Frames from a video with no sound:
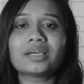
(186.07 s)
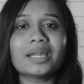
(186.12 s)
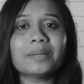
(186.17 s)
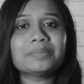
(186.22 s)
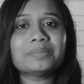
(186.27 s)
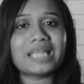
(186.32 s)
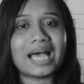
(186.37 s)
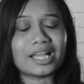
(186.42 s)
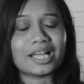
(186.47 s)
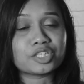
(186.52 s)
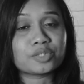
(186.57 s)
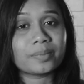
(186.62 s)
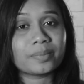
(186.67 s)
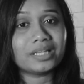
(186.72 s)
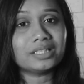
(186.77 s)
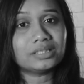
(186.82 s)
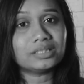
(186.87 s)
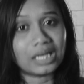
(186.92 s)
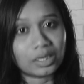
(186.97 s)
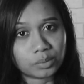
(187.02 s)
अगर आप
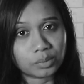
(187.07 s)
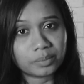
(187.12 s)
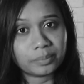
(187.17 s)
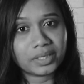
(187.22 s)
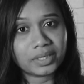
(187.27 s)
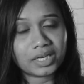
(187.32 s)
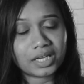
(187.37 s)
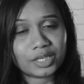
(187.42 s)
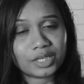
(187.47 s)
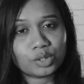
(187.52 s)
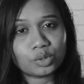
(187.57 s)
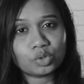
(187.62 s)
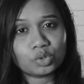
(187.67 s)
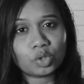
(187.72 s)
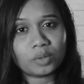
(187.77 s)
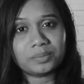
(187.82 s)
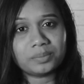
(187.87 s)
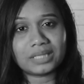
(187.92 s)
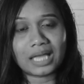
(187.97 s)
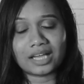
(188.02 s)
ताजमहल टावर में रह रहे हो
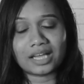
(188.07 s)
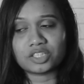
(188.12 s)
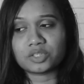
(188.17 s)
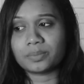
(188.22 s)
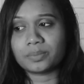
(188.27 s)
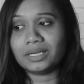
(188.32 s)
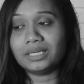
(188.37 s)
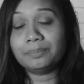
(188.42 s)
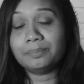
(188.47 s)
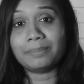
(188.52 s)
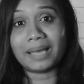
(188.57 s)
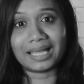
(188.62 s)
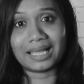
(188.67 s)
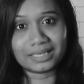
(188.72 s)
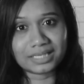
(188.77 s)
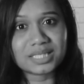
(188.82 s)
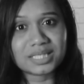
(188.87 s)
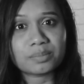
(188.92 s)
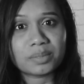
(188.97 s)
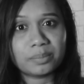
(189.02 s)
तो आप ताजमहल
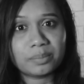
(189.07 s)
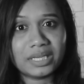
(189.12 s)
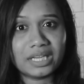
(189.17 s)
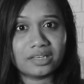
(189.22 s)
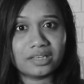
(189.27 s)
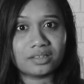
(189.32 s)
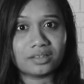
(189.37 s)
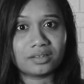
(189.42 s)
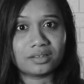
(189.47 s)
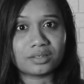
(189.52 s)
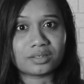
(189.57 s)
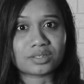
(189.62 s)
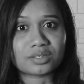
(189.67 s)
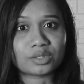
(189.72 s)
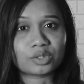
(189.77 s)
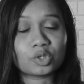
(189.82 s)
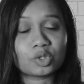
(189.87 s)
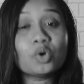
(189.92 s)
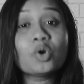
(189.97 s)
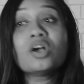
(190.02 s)
पैलेस में भी एंटर कर
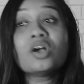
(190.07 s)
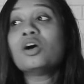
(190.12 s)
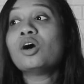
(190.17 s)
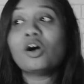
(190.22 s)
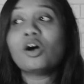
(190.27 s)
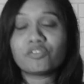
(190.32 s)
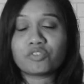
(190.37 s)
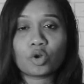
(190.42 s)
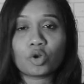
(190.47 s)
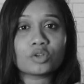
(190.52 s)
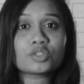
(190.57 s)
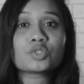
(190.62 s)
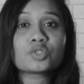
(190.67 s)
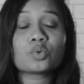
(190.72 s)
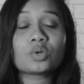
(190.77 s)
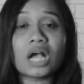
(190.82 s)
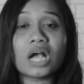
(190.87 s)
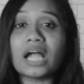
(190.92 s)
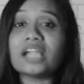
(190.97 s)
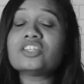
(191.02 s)
सकते हो ऑफकोर्स
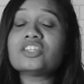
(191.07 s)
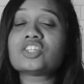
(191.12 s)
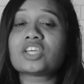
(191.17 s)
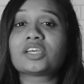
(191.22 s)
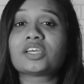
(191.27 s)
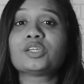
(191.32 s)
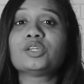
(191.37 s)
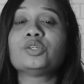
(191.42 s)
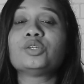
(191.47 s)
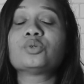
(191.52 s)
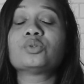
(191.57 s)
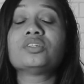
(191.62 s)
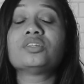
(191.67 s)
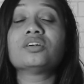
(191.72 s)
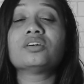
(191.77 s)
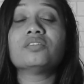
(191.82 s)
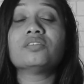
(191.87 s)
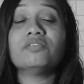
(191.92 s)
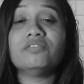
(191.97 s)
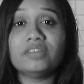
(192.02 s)
यू कान चेक इन इन टू द
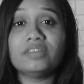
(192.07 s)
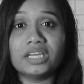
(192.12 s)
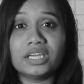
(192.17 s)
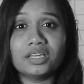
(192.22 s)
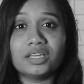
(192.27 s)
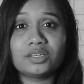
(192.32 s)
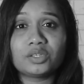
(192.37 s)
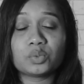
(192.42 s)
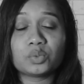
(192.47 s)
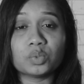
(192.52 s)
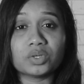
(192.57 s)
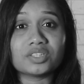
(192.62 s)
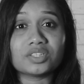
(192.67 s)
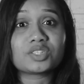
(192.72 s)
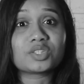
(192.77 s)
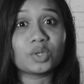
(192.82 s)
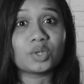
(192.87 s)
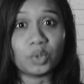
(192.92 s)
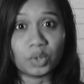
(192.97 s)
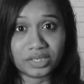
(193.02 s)
वे
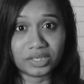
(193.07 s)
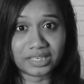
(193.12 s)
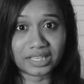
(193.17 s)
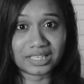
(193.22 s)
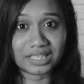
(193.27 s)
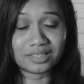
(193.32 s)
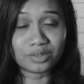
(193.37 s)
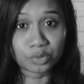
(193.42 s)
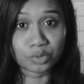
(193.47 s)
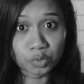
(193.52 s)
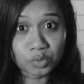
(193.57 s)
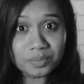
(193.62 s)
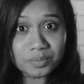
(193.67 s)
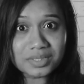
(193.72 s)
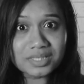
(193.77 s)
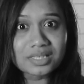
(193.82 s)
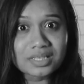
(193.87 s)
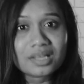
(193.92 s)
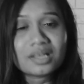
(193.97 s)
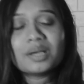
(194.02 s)
टूवर्ड्स द होटल
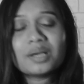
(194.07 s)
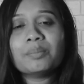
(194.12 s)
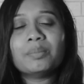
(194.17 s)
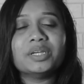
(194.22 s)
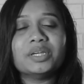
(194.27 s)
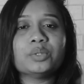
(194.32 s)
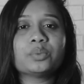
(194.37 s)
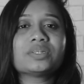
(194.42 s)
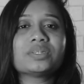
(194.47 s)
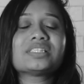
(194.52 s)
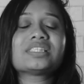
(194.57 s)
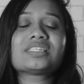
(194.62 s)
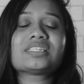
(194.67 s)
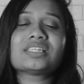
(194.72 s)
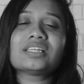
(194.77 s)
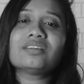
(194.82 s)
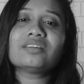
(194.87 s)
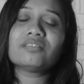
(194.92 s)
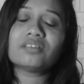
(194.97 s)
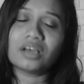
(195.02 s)
रूम्स बट यू कैन
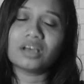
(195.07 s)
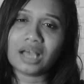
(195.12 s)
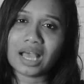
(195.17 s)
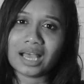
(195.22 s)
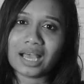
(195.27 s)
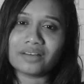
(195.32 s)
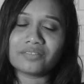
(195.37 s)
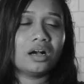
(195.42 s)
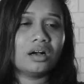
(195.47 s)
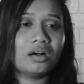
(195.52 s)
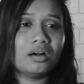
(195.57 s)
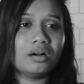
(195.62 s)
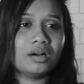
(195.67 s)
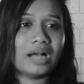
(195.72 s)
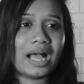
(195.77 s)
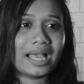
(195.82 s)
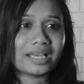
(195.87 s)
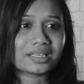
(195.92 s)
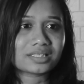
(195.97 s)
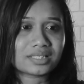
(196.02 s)
स्टिल हैव
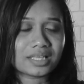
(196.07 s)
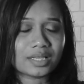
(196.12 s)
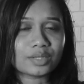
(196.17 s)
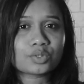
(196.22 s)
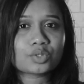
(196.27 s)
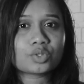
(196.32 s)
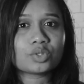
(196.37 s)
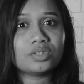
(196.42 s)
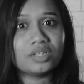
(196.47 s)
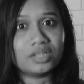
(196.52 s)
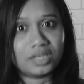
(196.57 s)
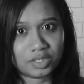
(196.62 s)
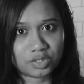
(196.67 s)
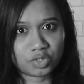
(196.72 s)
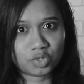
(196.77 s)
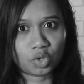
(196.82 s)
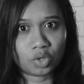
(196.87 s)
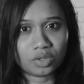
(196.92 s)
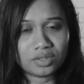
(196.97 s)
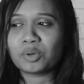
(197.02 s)
एक्सेस टू द
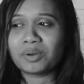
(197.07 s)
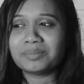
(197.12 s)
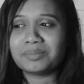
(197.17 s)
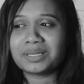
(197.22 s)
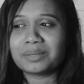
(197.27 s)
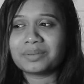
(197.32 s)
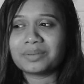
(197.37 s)
रेस्टोरेंट हमने